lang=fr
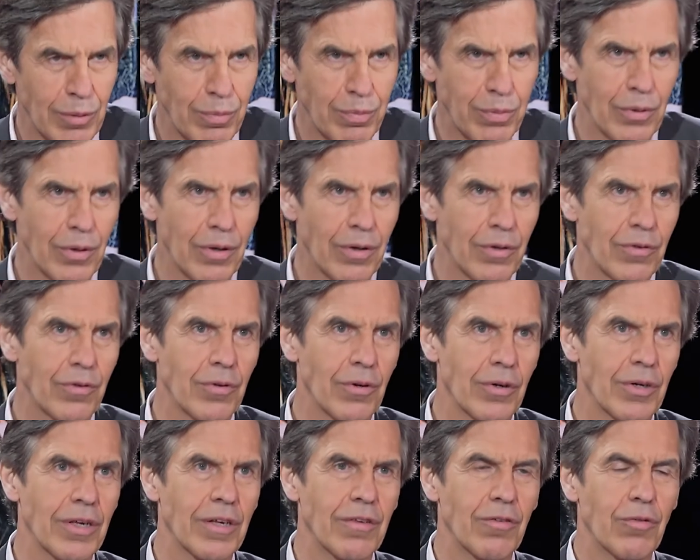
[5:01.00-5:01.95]
les plus grands
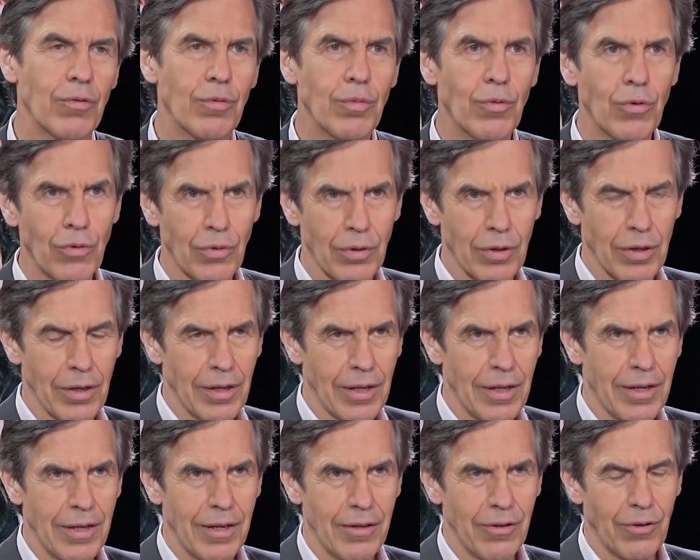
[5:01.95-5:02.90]
orchestres du monde.
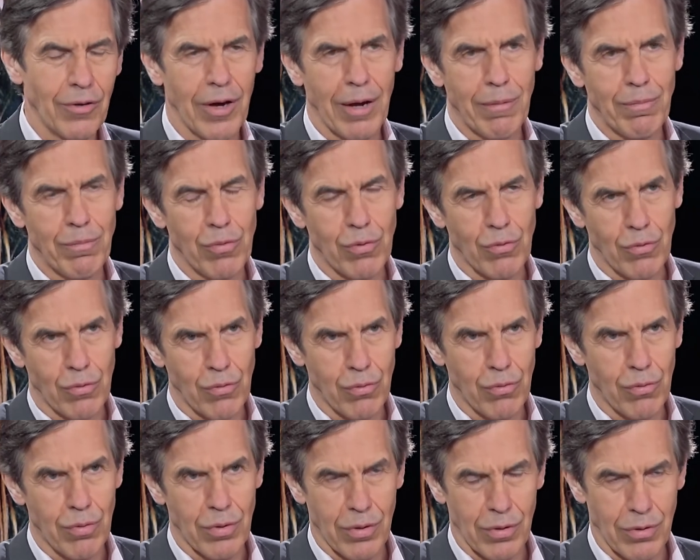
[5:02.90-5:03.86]
Il y aura
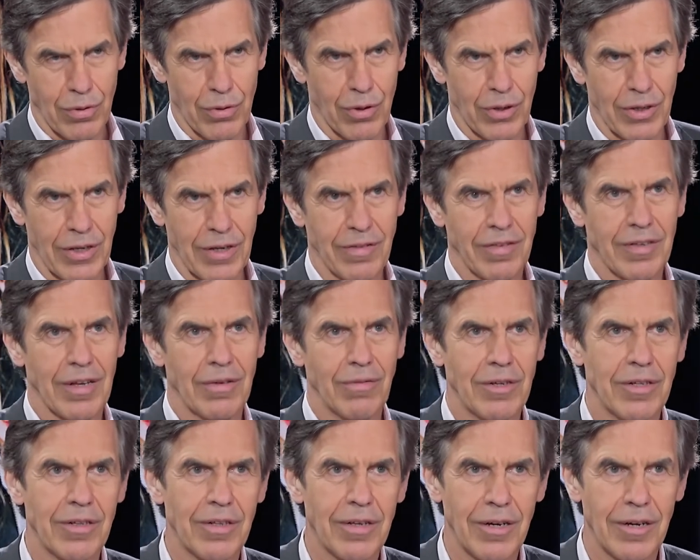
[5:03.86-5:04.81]
beaucoup d'orchestres
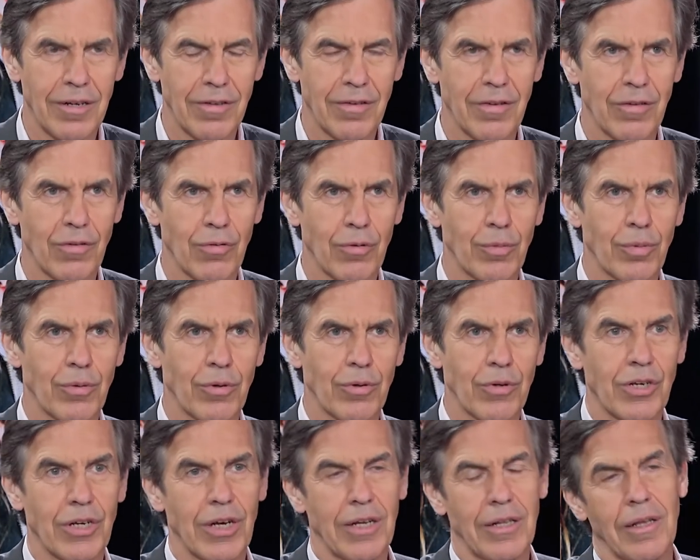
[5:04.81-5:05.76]
invités la saison
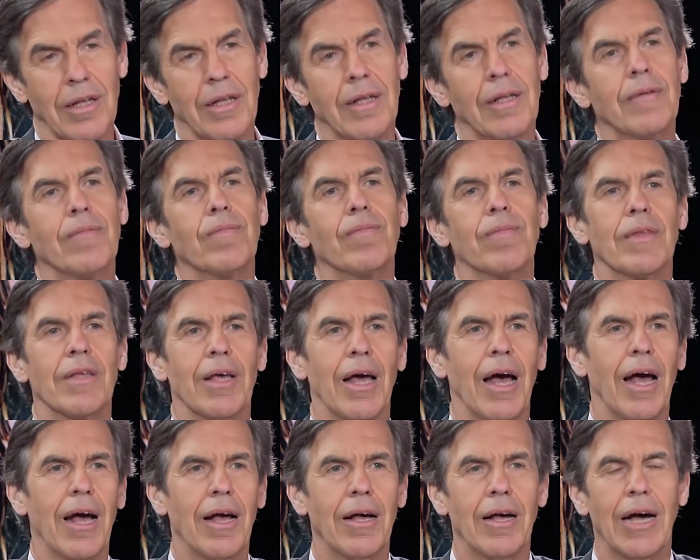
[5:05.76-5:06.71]
prochaine,
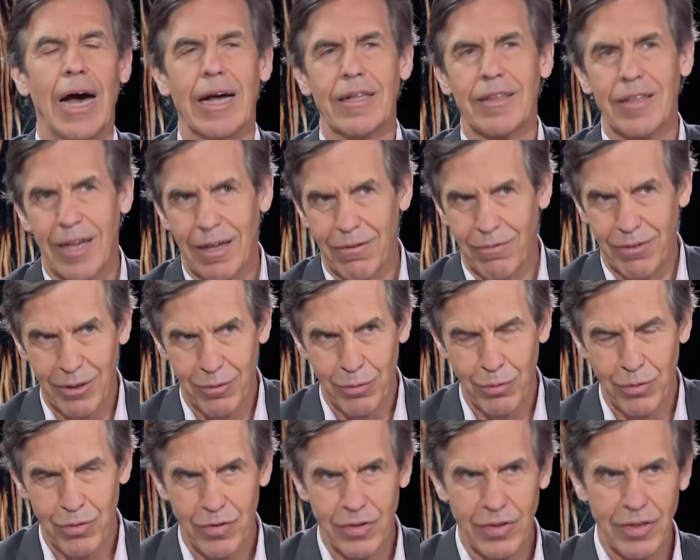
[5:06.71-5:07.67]
à
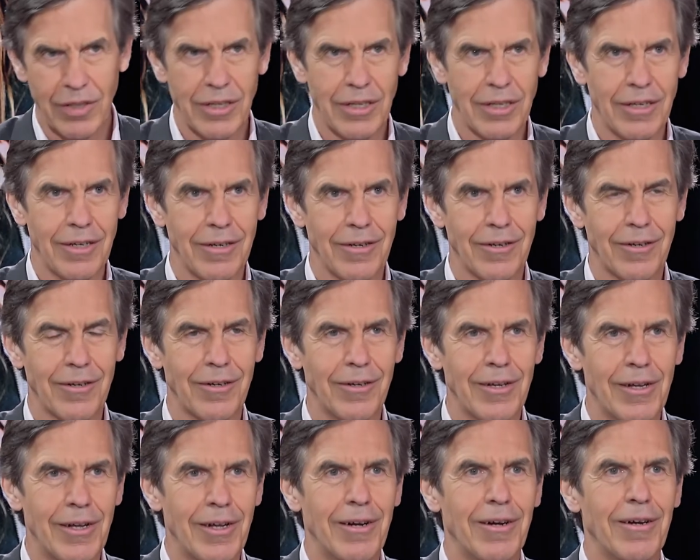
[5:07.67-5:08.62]
travers aussi
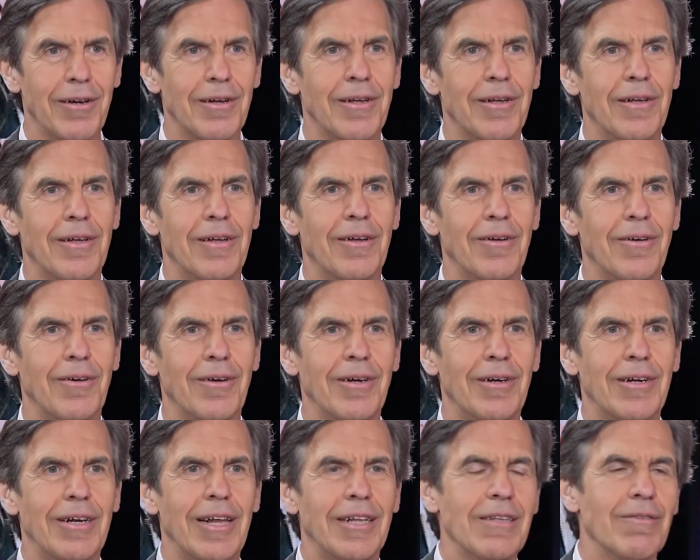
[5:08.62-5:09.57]
euh,
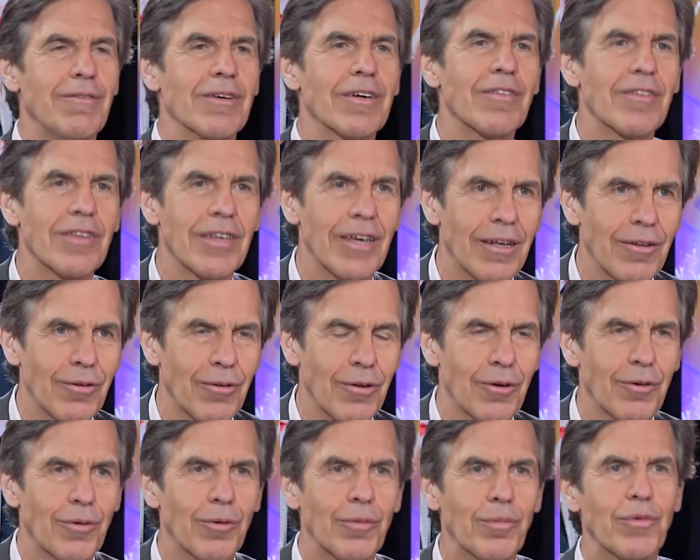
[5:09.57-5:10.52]
l'anniversaire
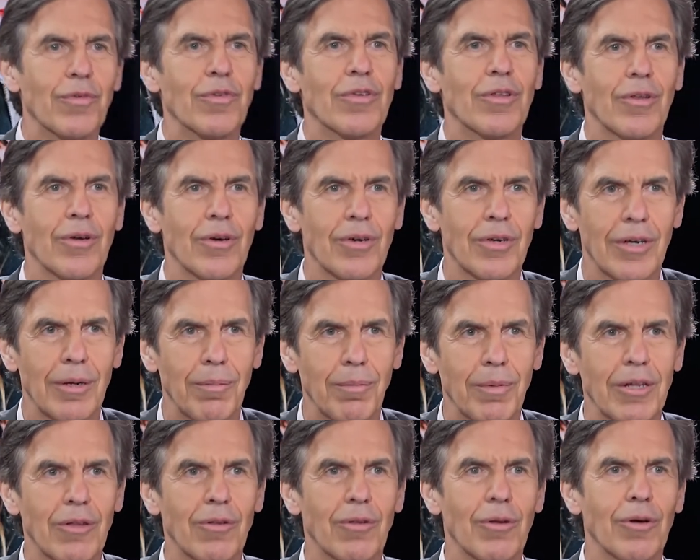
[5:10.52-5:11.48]
d'un compositeur qui est
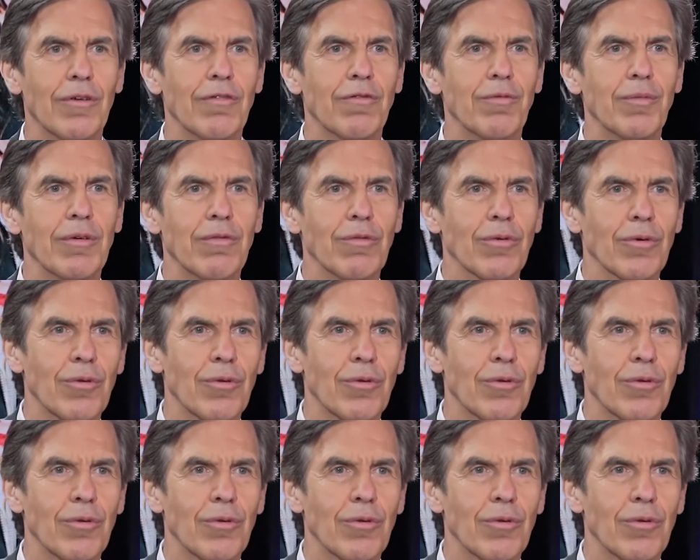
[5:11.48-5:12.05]
Beethoven, mais vous